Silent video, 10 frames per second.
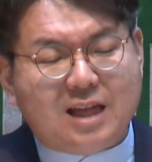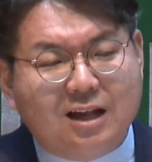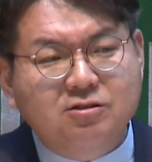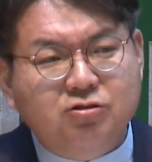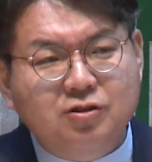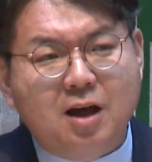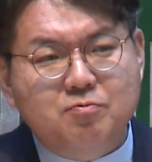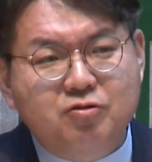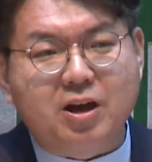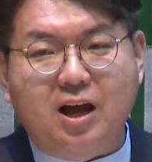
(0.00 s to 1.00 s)

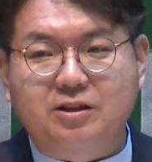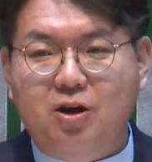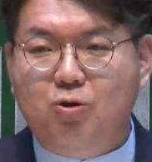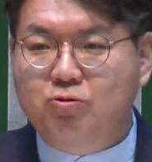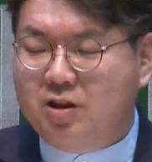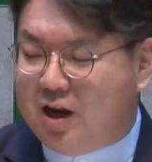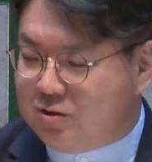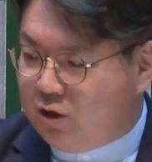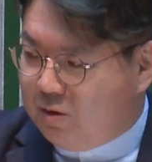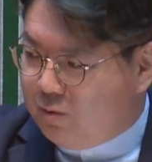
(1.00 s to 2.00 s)
단순한 물이 아니에요.
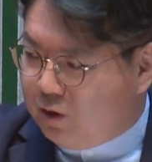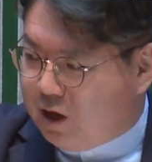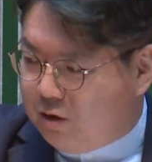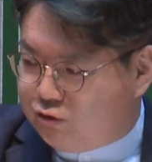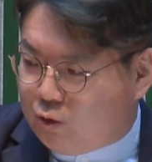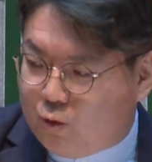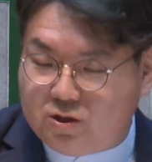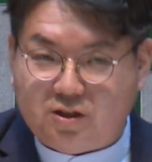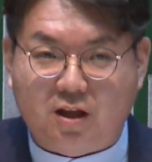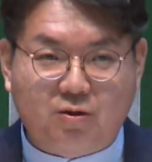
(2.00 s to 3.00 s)
우리나라처럼 뭐 이렇게
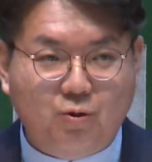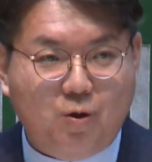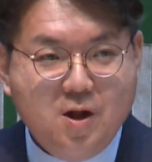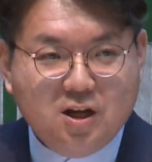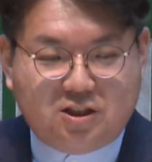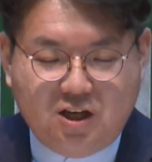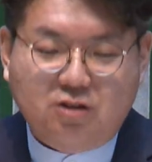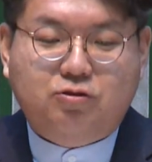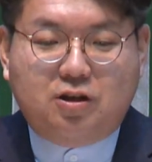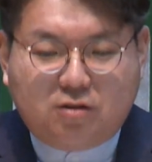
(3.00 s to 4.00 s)
수도꼭지 타틀고
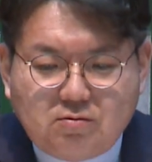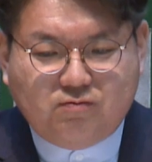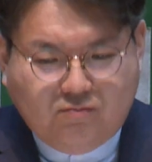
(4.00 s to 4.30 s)
지하수에서